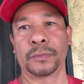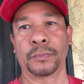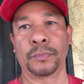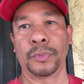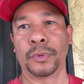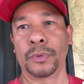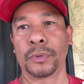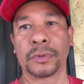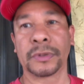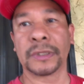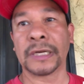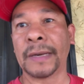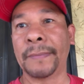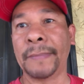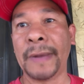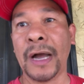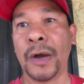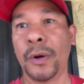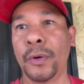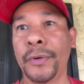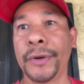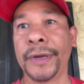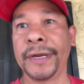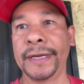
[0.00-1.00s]
Puro
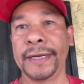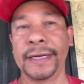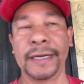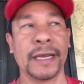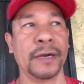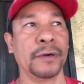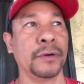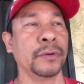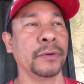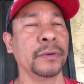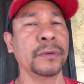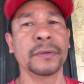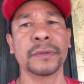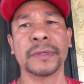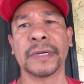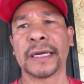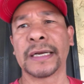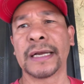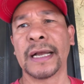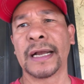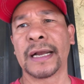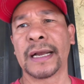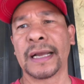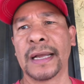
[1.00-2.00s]
trabaho eh, ano,
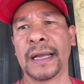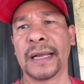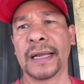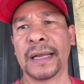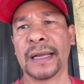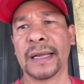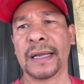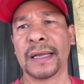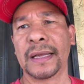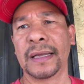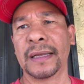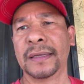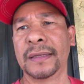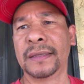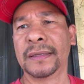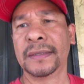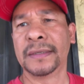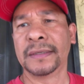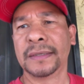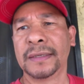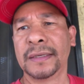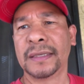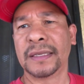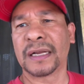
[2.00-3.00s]
nakaka,
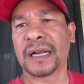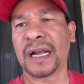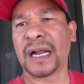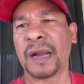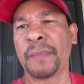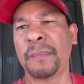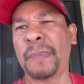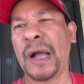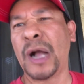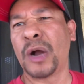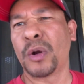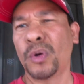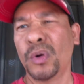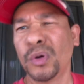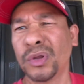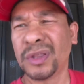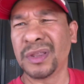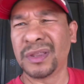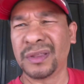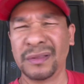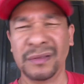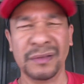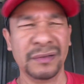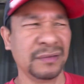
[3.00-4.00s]
nakakapagod.
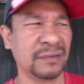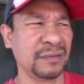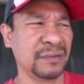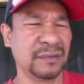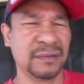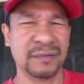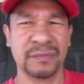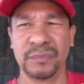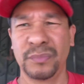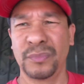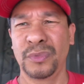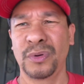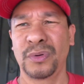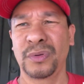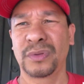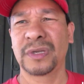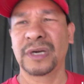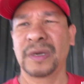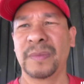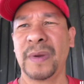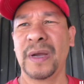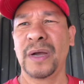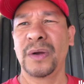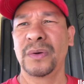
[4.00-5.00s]
Puro
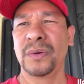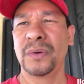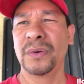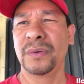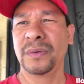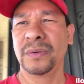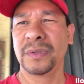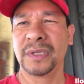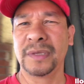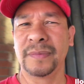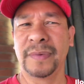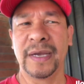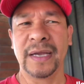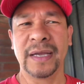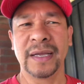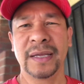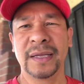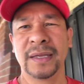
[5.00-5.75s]
trabaho, di ba?